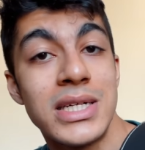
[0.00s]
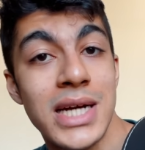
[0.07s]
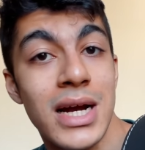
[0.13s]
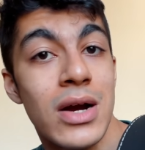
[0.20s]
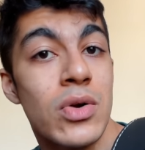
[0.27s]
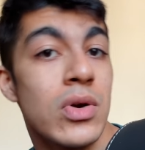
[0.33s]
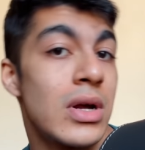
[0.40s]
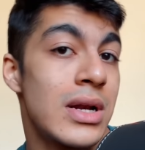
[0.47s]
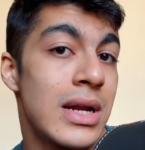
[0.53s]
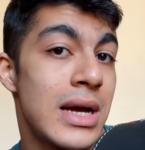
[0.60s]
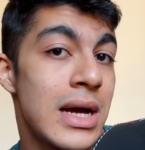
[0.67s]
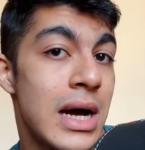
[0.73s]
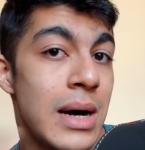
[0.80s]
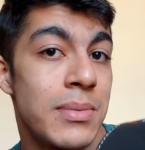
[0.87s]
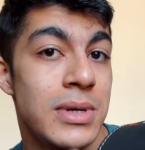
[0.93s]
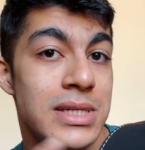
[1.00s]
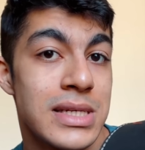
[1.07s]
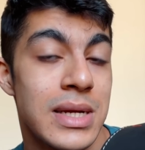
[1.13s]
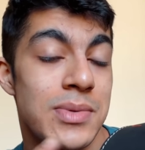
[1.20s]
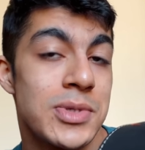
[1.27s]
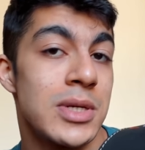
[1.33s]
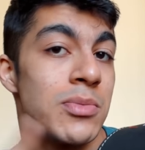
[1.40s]
चेकआउट करना है आप
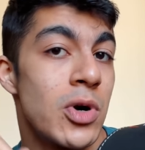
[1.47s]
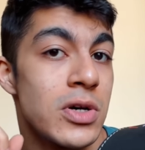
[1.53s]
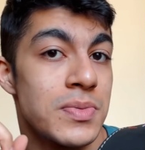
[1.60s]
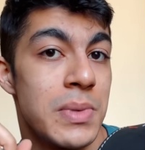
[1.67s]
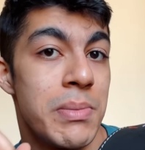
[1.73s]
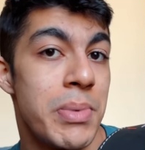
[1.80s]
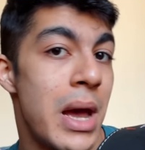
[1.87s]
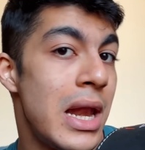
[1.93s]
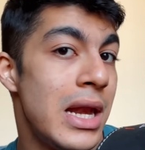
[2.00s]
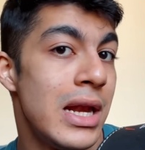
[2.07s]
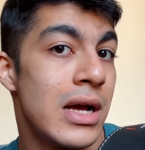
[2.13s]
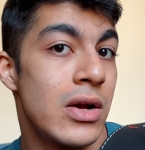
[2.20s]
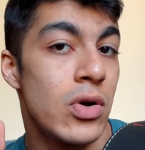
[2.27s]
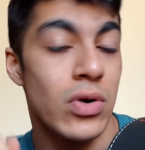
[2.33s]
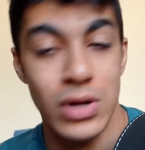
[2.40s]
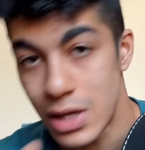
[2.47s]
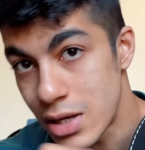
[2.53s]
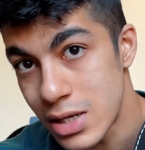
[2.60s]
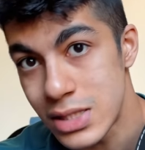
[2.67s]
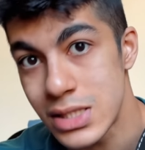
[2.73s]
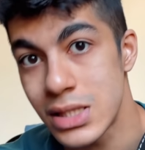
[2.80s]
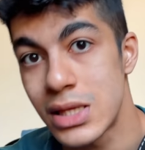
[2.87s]
डिस्क्रिप्शन बॉक्स में पहली लिंक को क्लिक
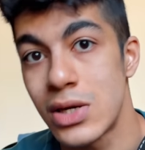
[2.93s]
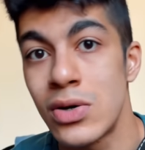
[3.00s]
कर सकते